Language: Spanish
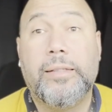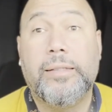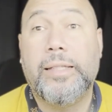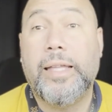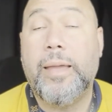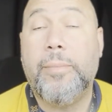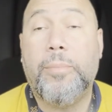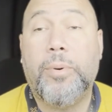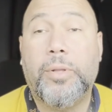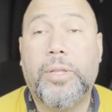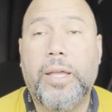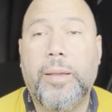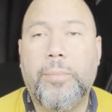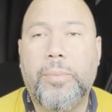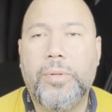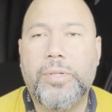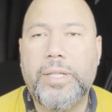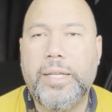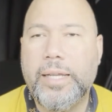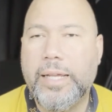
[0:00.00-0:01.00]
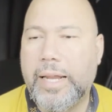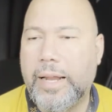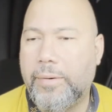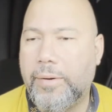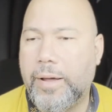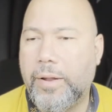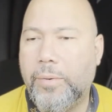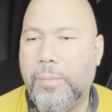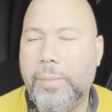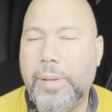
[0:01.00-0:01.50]
Tiempo, tiempo sin
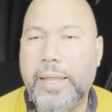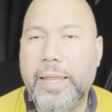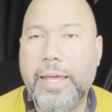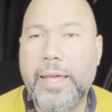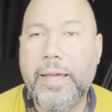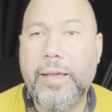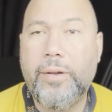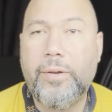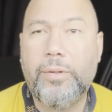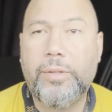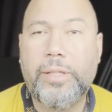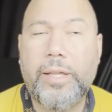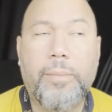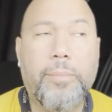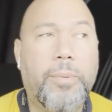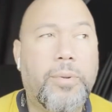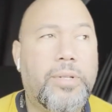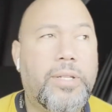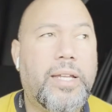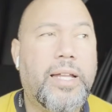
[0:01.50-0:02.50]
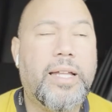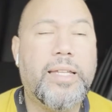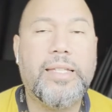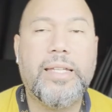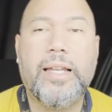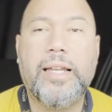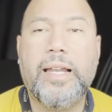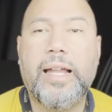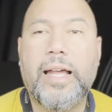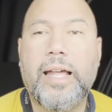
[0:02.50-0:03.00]
grabar un video, tiempo sin
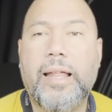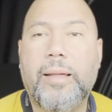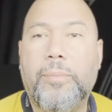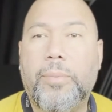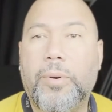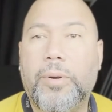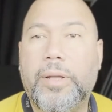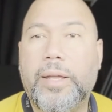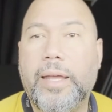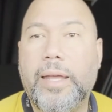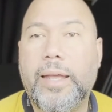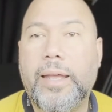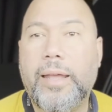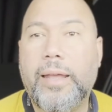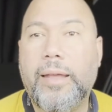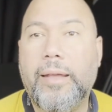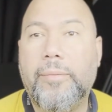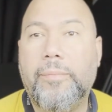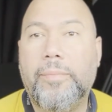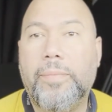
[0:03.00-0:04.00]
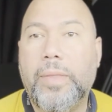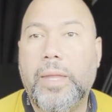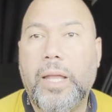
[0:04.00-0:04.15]
hacer nada porque